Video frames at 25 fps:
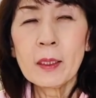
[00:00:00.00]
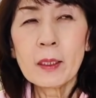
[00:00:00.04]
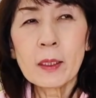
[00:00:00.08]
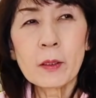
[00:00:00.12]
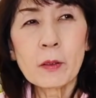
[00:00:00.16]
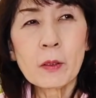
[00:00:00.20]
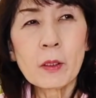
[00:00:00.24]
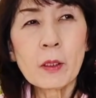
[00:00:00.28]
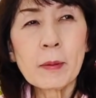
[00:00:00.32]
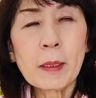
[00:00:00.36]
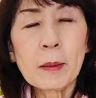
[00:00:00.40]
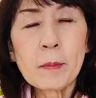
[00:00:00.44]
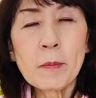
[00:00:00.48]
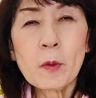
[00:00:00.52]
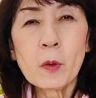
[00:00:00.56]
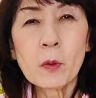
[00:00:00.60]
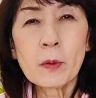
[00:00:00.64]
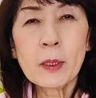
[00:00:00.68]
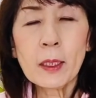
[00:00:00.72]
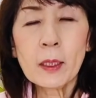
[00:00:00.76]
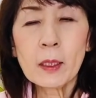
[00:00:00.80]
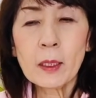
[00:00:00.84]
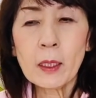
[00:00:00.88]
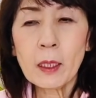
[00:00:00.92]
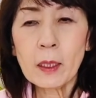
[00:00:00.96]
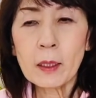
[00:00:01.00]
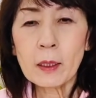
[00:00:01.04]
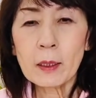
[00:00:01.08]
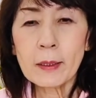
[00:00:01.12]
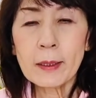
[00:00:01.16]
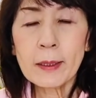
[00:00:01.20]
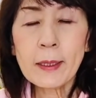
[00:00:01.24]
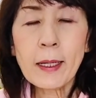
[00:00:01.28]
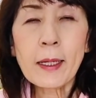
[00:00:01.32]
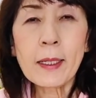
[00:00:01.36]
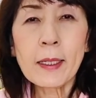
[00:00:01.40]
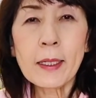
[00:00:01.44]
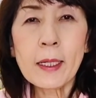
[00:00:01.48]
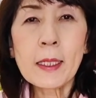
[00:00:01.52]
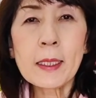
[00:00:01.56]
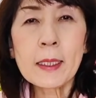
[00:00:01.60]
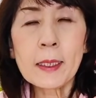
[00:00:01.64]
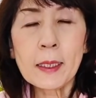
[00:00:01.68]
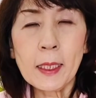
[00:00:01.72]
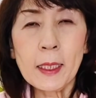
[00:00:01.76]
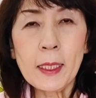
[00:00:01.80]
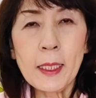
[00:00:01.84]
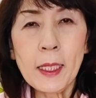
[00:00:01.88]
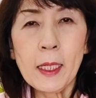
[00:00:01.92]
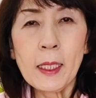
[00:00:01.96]
例えばもうなんかイライラし
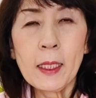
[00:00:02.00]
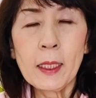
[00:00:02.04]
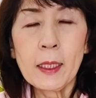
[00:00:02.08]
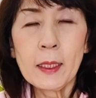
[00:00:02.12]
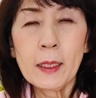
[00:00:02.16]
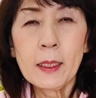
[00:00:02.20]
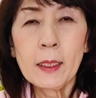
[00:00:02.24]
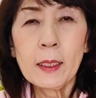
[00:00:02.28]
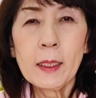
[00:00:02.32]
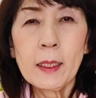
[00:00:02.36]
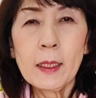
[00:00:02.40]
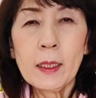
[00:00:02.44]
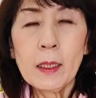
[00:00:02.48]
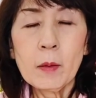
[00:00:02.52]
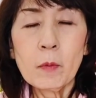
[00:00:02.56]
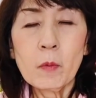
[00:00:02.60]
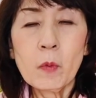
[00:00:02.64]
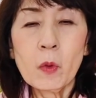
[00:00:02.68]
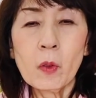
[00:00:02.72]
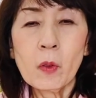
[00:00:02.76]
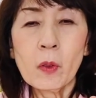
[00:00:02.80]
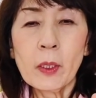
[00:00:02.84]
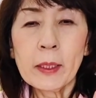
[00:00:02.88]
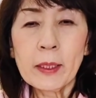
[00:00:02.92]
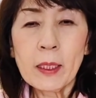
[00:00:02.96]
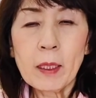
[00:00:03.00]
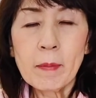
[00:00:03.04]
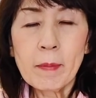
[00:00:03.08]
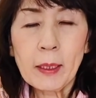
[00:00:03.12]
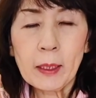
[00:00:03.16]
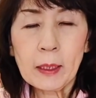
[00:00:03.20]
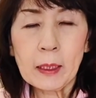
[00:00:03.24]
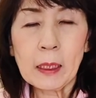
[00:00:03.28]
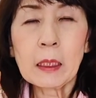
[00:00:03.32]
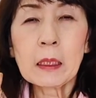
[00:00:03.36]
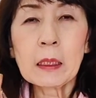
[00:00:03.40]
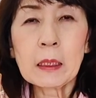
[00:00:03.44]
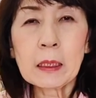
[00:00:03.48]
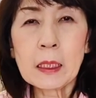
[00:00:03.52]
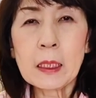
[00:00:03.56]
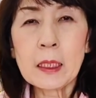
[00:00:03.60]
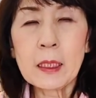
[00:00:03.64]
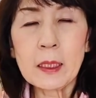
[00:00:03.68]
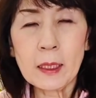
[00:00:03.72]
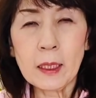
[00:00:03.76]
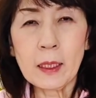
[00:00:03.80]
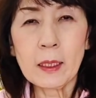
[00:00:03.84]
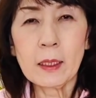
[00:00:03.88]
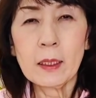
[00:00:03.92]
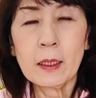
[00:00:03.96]
てね、もう頭カッカ
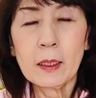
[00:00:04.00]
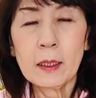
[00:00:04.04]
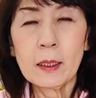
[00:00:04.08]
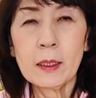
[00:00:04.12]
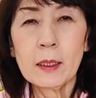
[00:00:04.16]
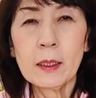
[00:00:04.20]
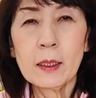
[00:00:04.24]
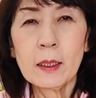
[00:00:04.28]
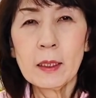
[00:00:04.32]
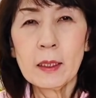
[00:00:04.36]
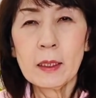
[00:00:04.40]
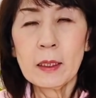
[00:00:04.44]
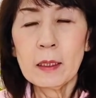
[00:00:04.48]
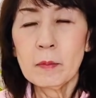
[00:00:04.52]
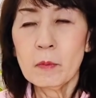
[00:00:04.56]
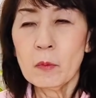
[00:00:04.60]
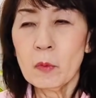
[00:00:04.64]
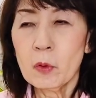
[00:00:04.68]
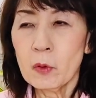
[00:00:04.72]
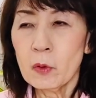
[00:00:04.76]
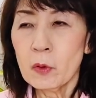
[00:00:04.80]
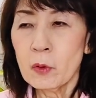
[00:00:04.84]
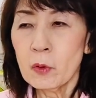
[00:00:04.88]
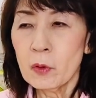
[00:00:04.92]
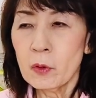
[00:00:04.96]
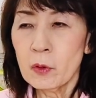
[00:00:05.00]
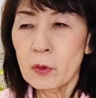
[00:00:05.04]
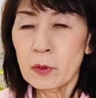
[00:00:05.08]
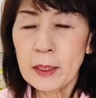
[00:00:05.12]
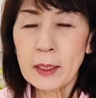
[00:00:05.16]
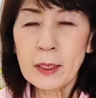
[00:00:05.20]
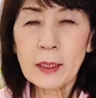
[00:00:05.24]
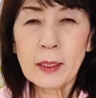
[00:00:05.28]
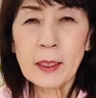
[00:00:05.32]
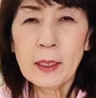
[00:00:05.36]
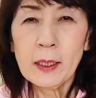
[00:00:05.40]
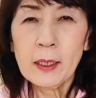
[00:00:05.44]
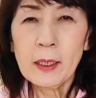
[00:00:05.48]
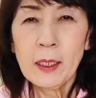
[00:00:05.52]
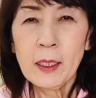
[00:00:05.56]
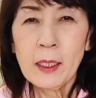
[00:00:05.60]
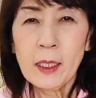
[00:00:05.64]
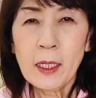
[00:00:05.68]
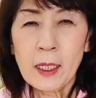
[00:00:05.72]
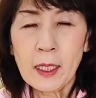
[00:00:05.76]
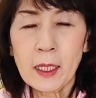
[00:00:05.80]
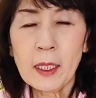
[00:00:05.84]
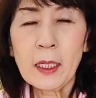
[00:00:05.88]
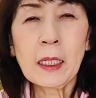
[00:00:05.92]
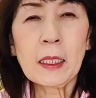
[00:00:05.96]
して、もうなんか
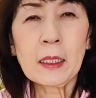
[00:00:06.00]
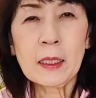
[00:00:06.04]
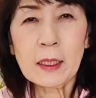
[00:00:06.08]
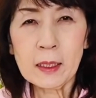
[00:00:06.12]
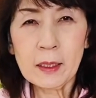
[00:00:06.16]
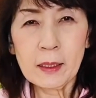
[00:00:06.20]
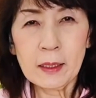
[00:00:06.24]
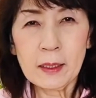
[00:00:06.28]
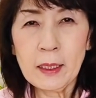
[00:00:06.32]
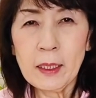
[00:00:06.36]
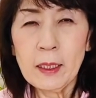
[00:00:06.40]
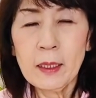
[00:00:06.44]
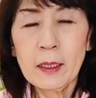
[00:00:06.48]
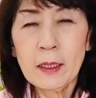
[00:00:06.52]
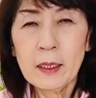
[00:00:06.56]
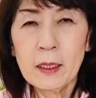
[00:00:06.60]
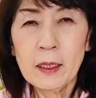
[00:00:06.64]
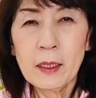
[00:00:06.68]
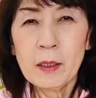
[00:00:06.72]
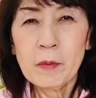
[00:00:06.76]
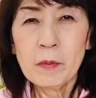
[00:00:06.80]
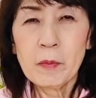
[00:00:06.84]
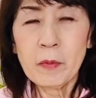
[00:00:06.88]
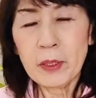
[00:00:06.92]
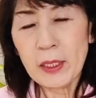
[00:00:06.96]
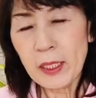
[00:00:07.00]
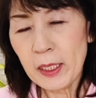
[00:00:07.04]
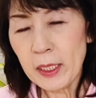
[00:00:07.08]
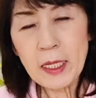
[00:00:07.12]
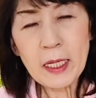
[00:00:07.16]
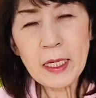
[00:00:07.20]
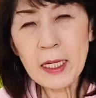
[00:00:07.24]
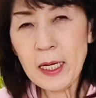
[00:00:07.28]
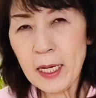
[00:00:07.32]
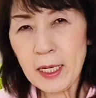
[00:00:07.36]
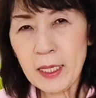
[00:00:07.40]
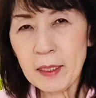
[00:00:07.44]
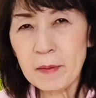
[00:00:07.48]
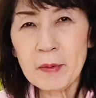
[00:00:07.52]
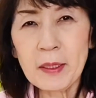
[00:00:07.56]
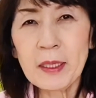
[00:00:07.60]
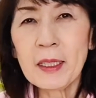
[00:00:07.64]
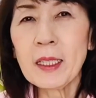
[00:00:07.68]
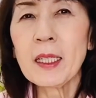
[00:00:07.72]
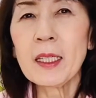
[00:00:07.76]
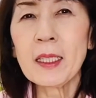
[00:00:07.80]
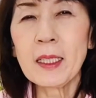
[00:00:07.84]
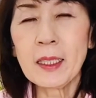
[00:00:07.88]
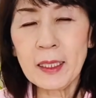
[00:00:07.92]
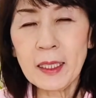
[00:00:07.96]
腹が立って寝れないみ
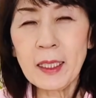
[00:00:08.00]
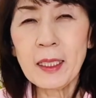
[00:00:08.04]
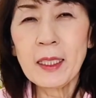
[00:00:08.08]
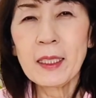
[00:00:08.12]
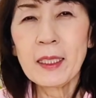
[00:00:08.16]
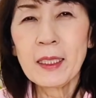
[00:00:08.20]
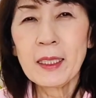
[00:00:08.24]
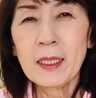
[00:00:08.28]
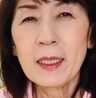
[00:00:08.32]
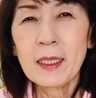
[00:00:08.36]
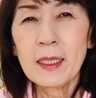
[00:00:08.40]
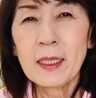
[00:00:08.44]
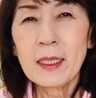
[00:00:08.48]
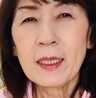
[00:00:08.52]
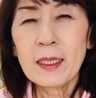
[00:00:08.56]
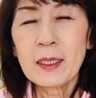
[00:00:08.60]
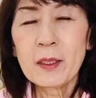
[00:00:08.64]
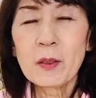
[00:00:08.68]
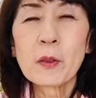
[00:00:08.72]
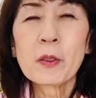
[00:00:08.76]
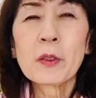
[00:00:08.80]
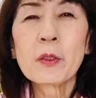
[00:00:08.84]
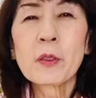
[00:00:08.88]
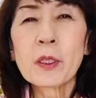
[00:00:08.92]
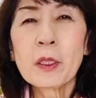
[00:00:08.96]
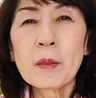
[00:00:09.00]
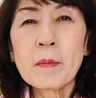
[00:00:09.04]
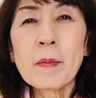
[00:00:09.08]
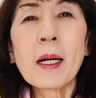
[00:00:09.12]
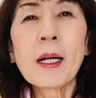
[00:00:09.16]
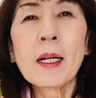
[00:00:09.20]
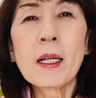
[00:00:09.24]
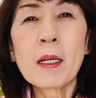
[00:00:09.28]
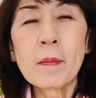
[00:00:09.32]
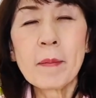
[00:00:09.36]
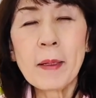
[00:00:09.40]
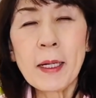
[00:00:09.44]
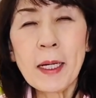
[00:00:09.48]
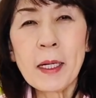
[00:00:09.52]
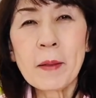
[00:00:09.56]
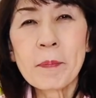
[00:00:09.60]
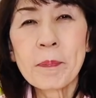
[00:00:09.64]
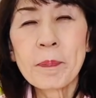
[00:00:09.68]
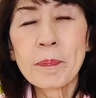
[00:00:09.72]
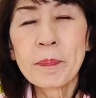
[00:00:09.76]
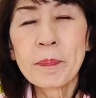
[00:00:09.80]
たいなね、そういう時もあれば、